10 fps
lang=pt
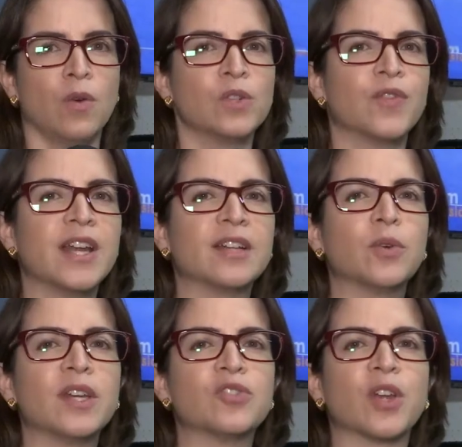Os
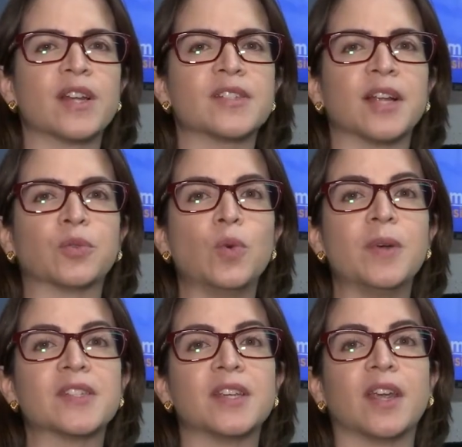vereadores de
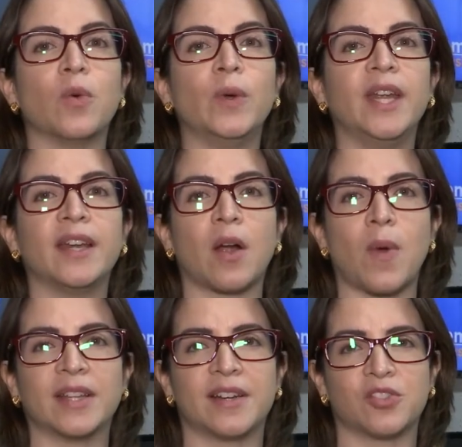Aracatuba se reúnem na
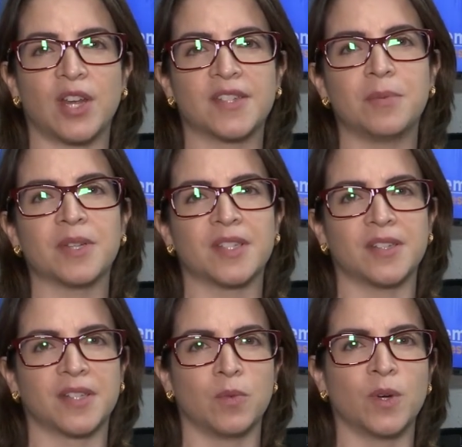40
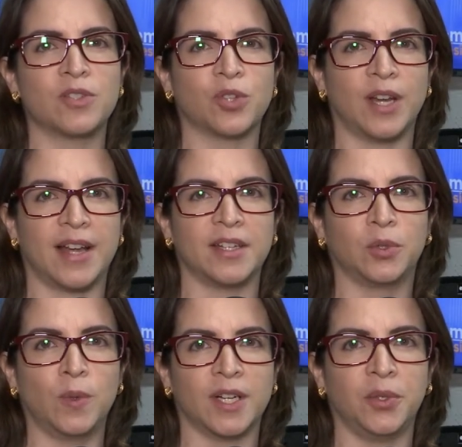sessão
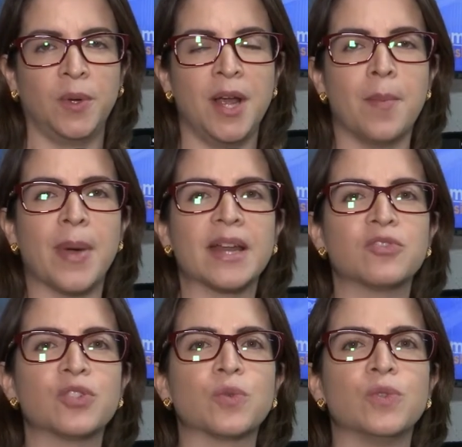ordinária do ano para
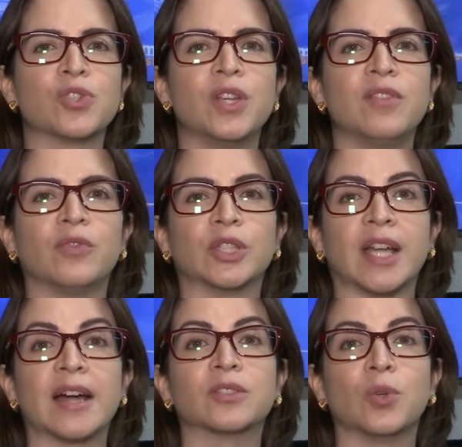discutir e
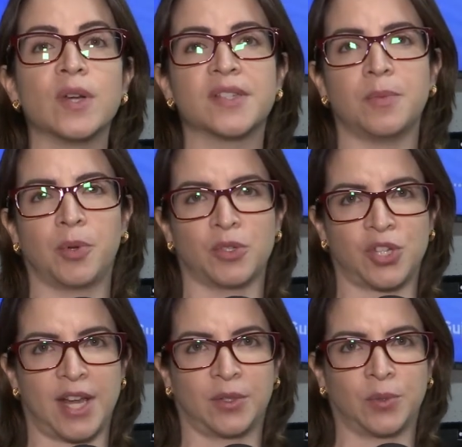votar 12
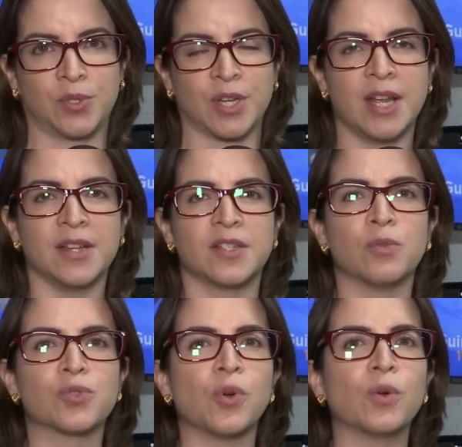projetos. Se
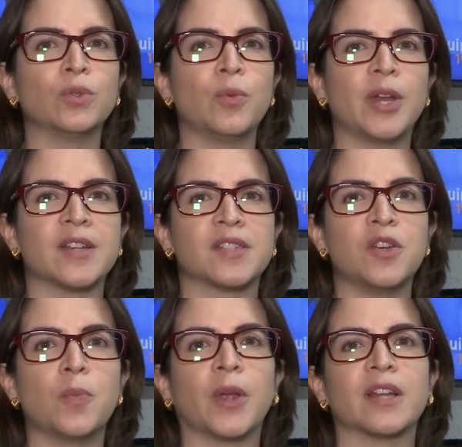o jogo do
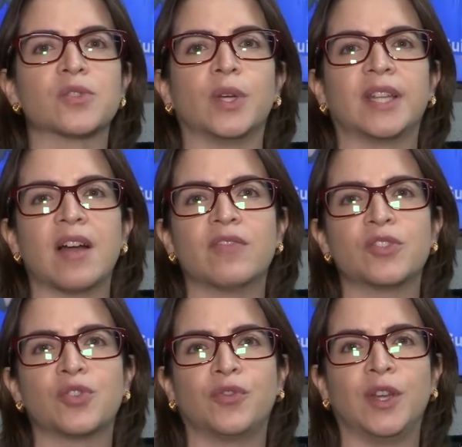Brasil pelas oitavas
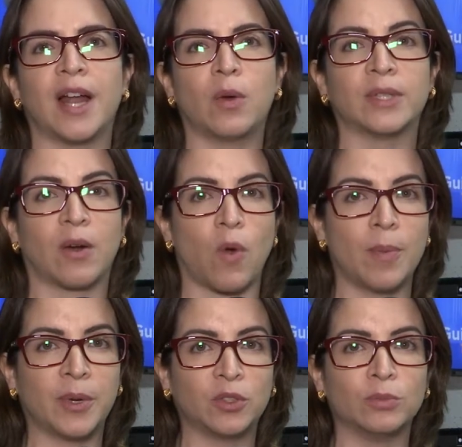de final da
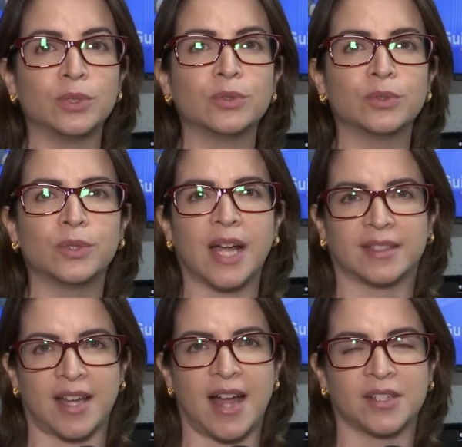Copa do Mundo do
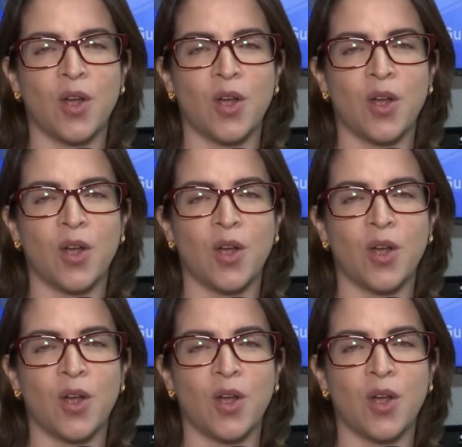Catar